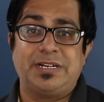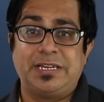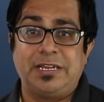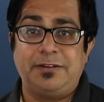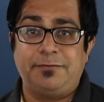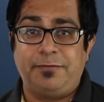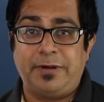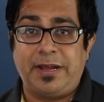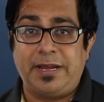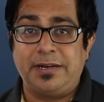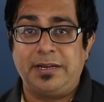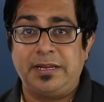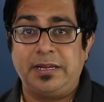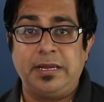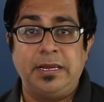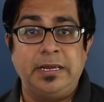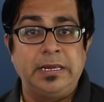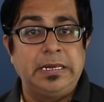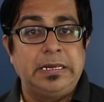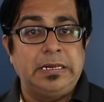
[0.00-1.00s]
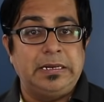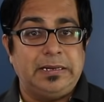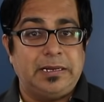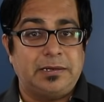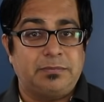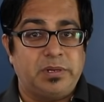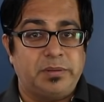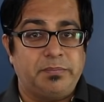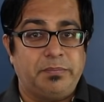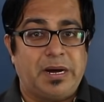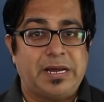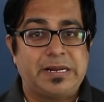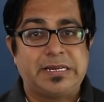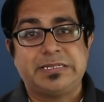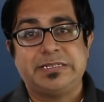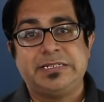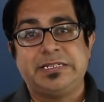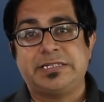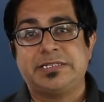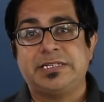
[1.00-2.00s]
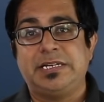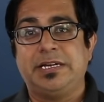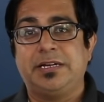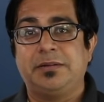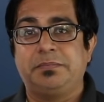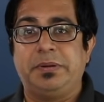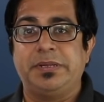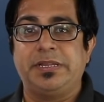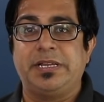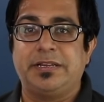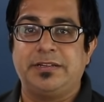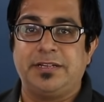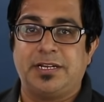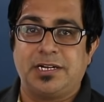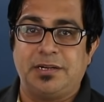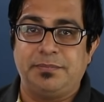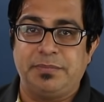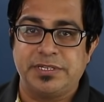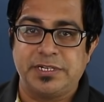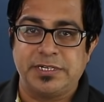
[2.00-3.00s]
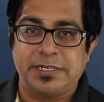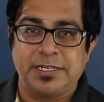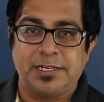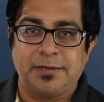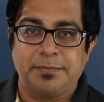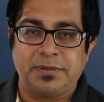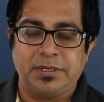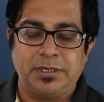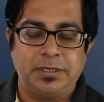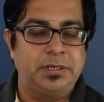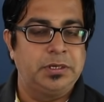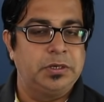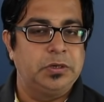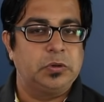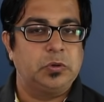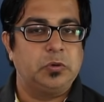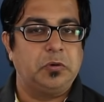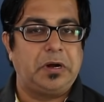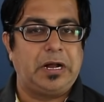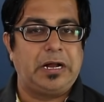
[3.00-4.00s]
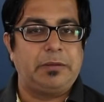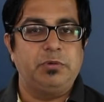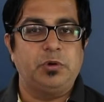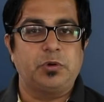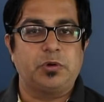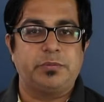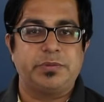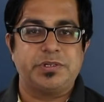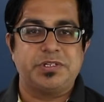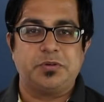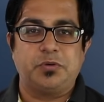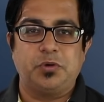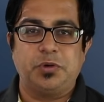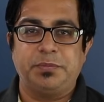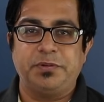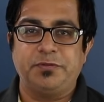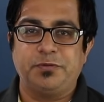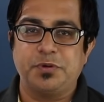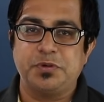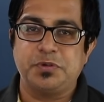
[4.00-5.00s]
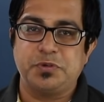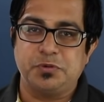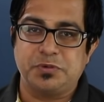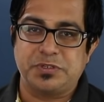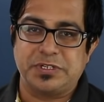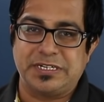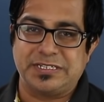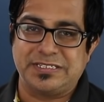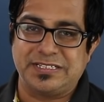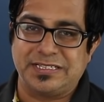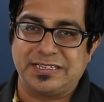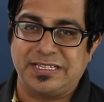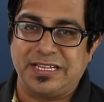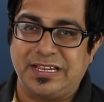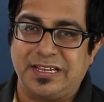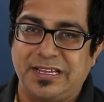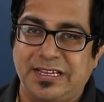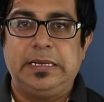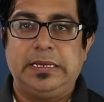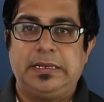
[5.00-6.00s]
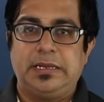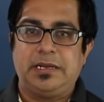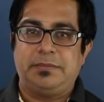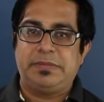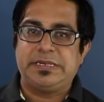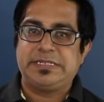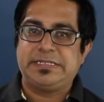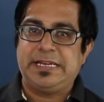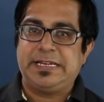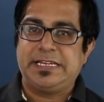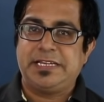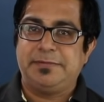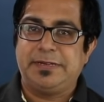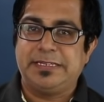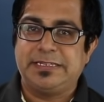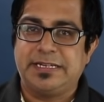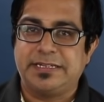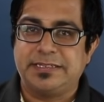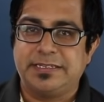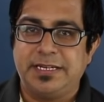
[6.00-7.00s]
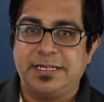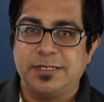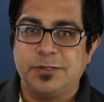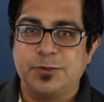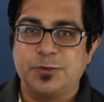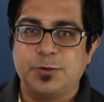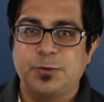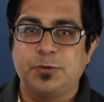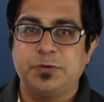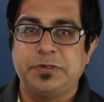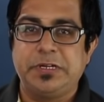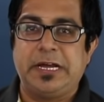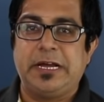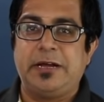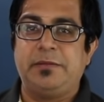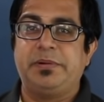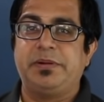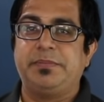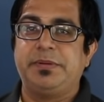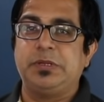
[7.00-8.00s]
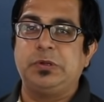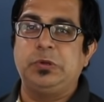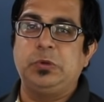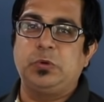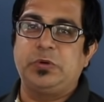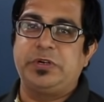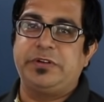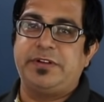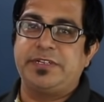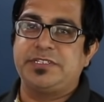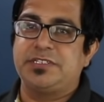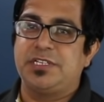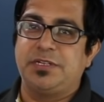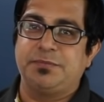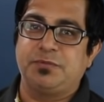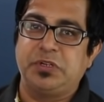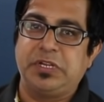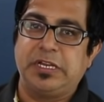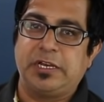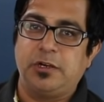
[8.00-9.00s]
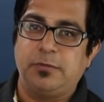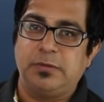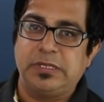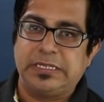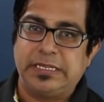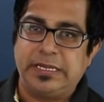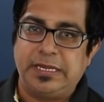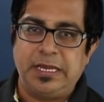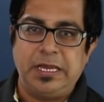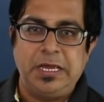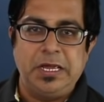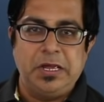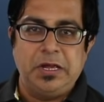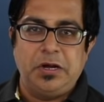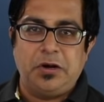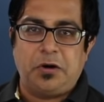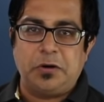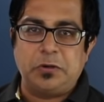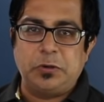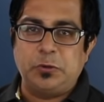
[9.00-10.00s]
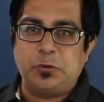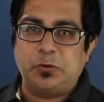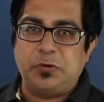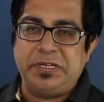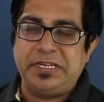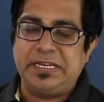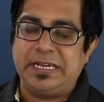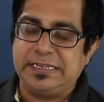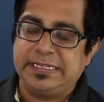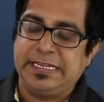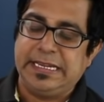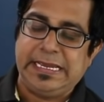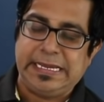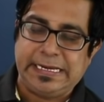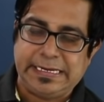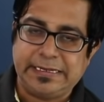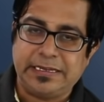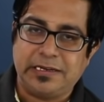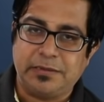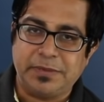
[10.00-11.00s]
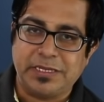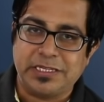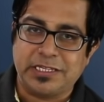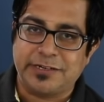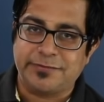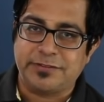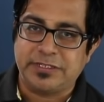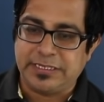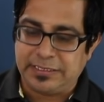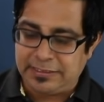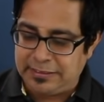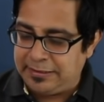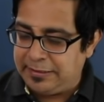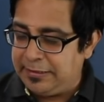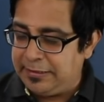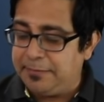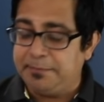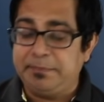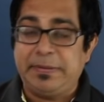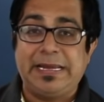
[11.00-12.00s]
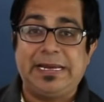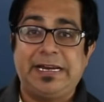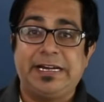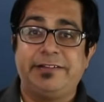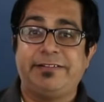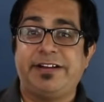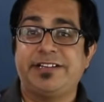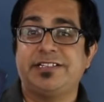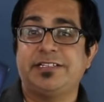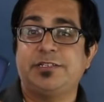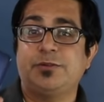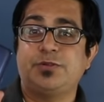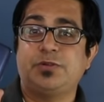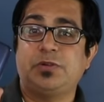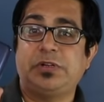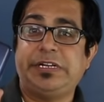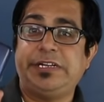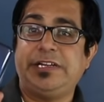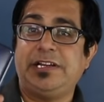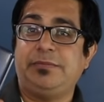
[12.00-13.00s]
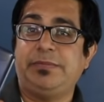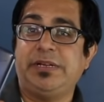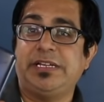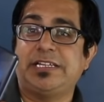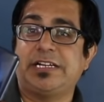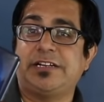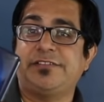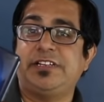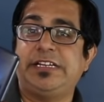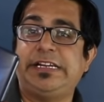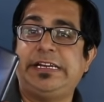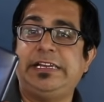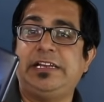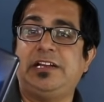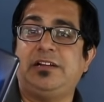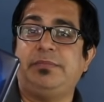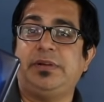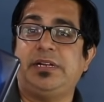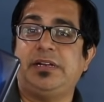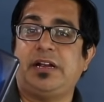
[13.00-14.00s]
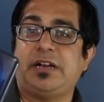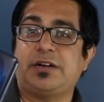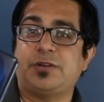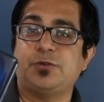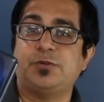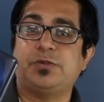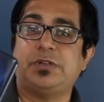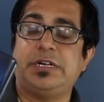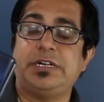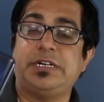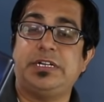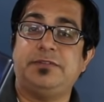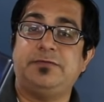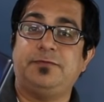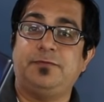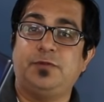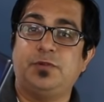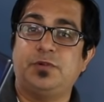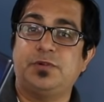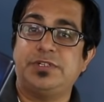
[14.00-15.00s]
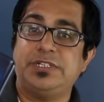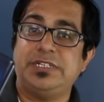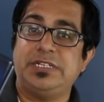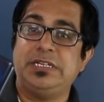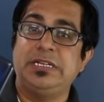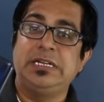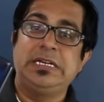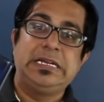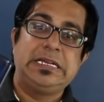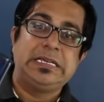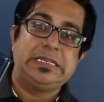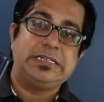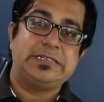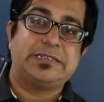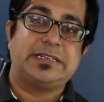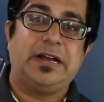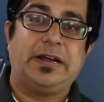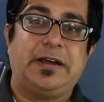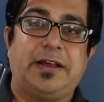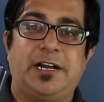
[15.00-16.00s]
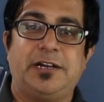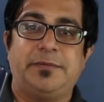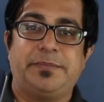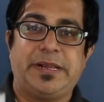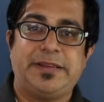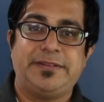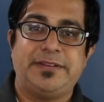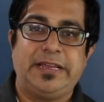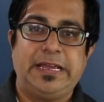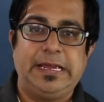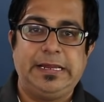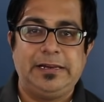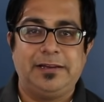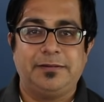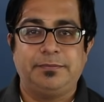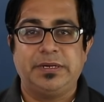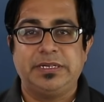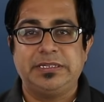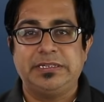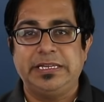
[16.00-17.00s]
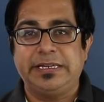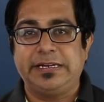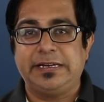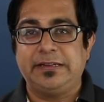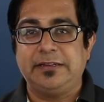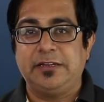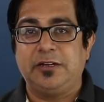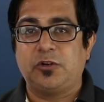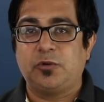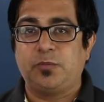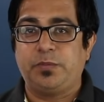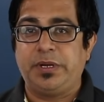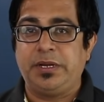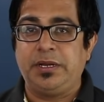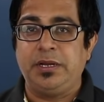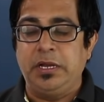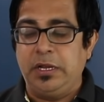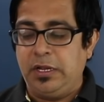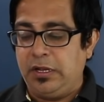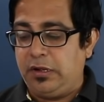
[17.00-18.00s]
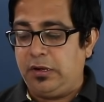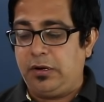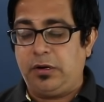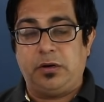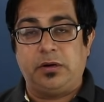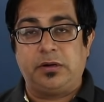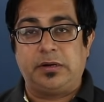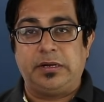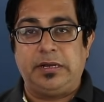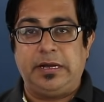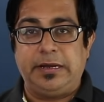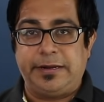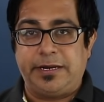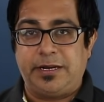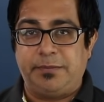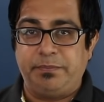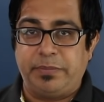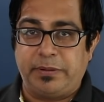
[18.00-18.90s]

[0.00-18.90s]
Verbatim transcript: के फ़ैन हैं लगभग बारह हज़ार से लेकर पंद्रह हज़ार का बजट है आपका तो आप दोनों में से कोई भी फ़ोन चूज़ कर सकते हैं नंबर छः की बात करते हैं दोस्तों तो यहाँ पर भी दो डिवाइस हमको देखने को मिलते हैं और दोनों ही आते हैं रियल की तरफ से पहला डिवाइस है दोस्तों रियल की तरफ से रियल मी नार्जो थर्टी फोर जी जिसका करंट प्राइसिंग है लगभग तेरह हज़ार रुपये और अगर आप